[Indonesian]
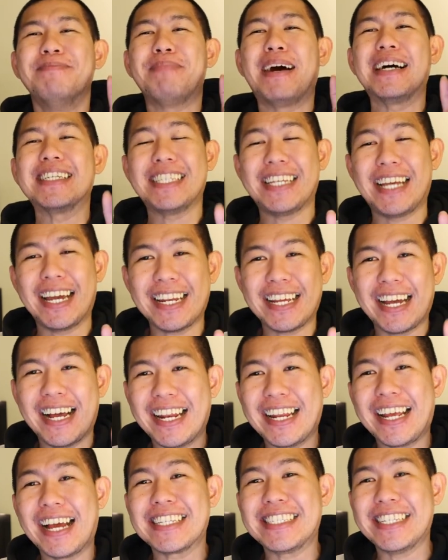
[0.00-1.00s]
pastikan
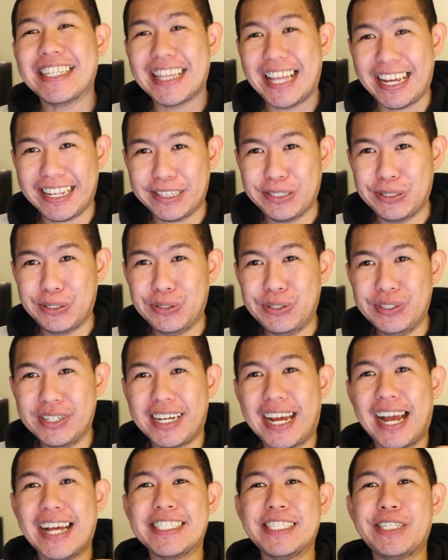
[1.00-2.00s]
kalian kasih like dulu,
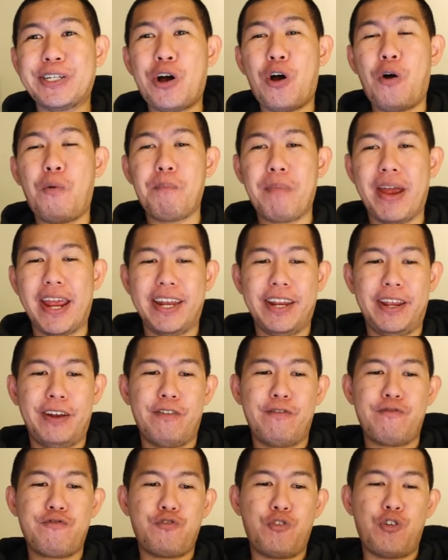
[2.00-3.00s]
kasih komen, and
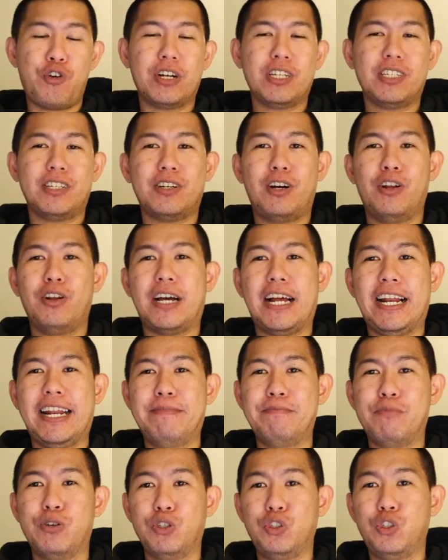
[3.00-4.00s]
of course kalau
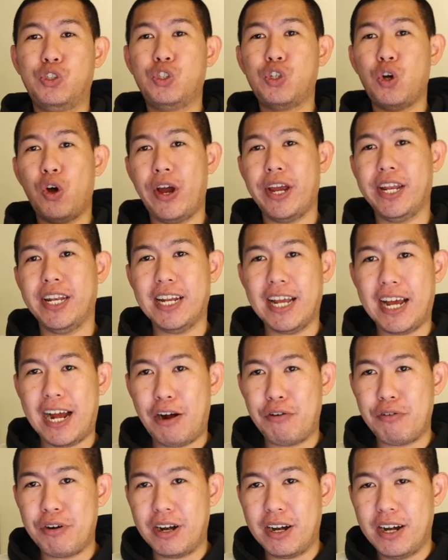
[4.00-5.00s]
kalian mau join
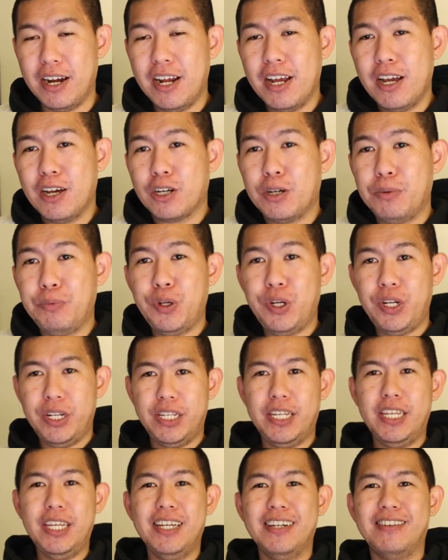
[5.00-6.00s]
our
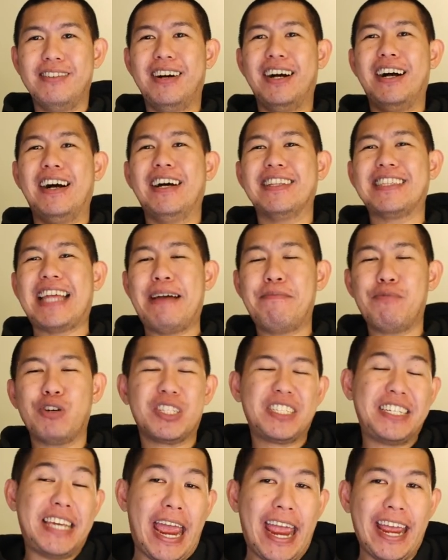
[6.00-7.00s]
community, wah Time
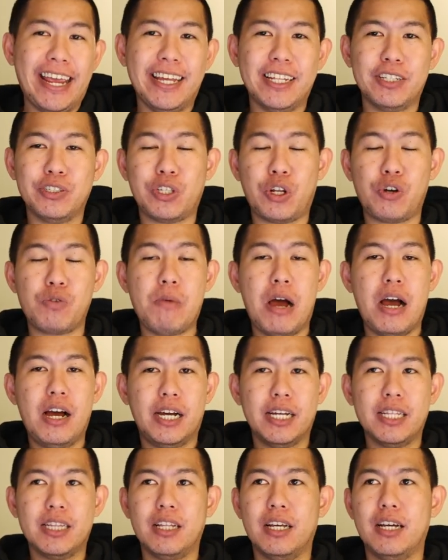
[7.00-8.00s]
Out Gang itu seru
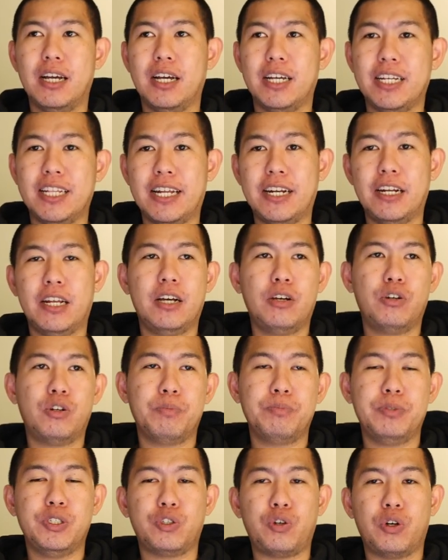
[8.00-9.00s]
banget. Uh, kita ada
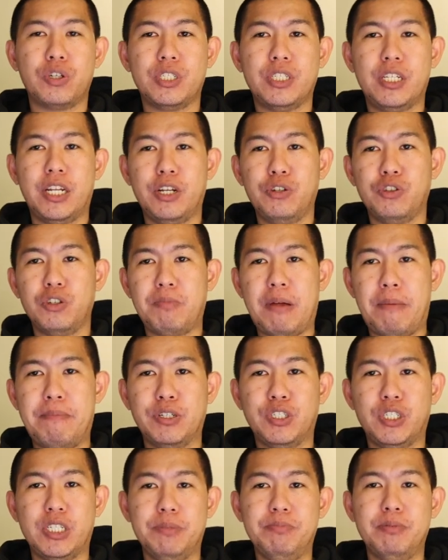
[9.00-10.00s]
grup Discord sendiri untuk
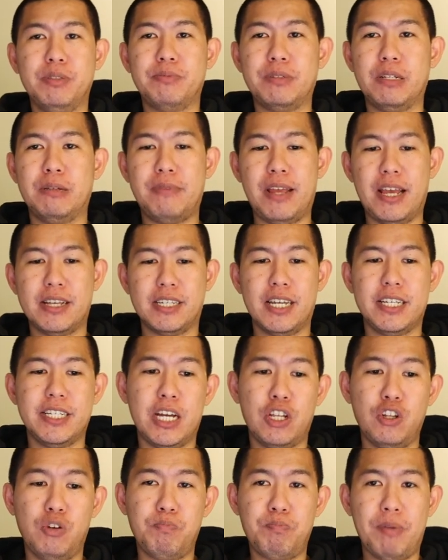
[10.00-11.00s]
membership seperti biasa.
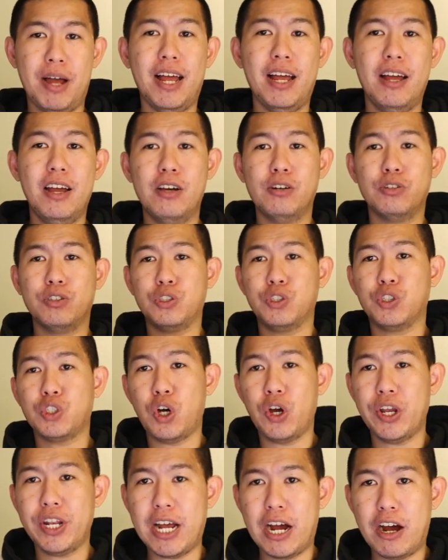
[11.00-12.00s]
Jangan lupa to
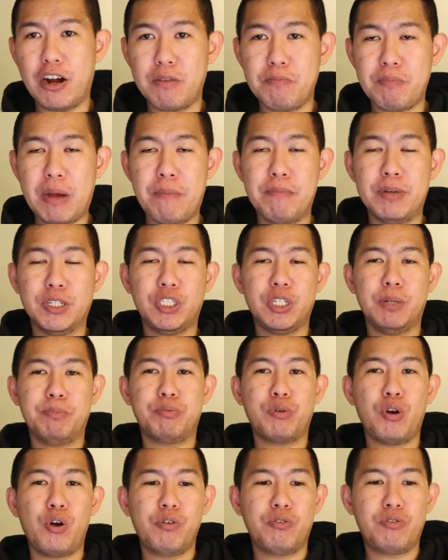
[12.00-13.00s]
join our membership
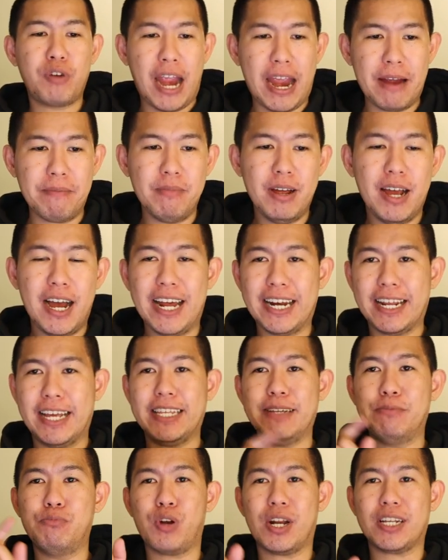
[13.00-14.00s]
program.
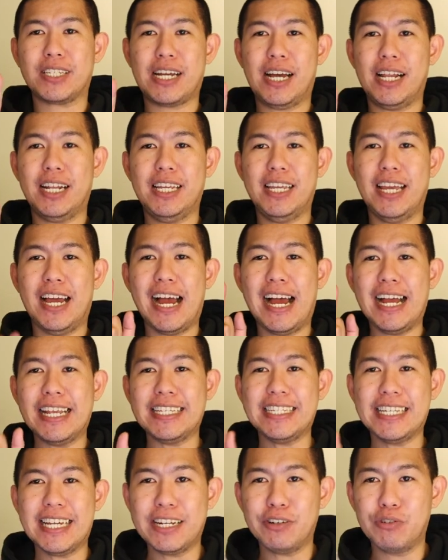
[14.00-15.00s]
Harganya murah sekali,
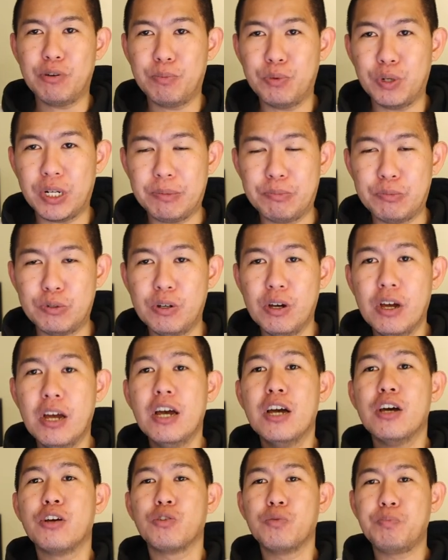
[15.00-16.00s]
hanya dua puluh ribu
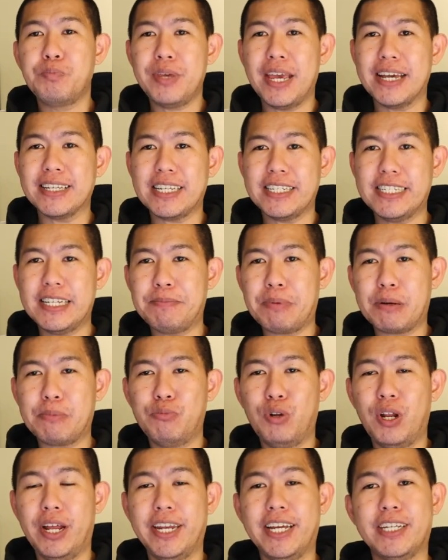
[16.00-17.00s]
rupiah saja per
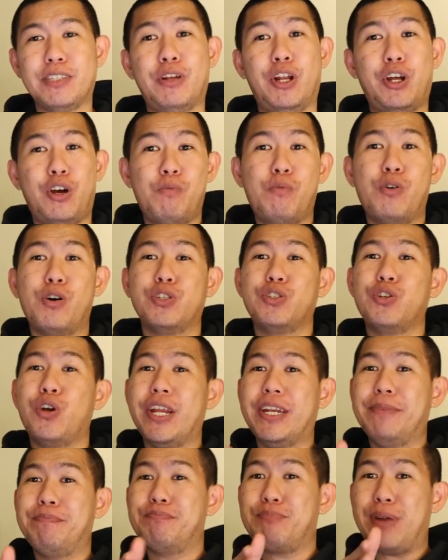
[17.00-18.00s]
bulannya. Kecuali kalau mau
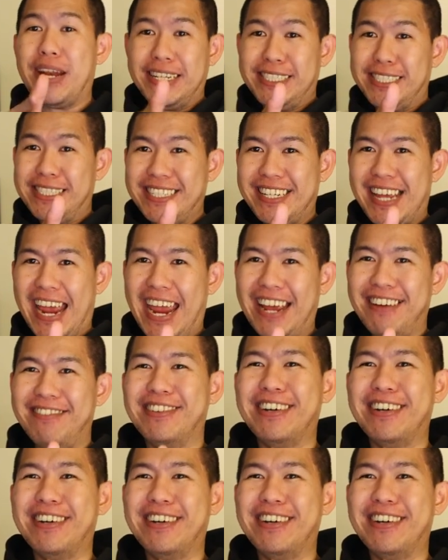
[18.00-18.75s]
join Prediction Gang,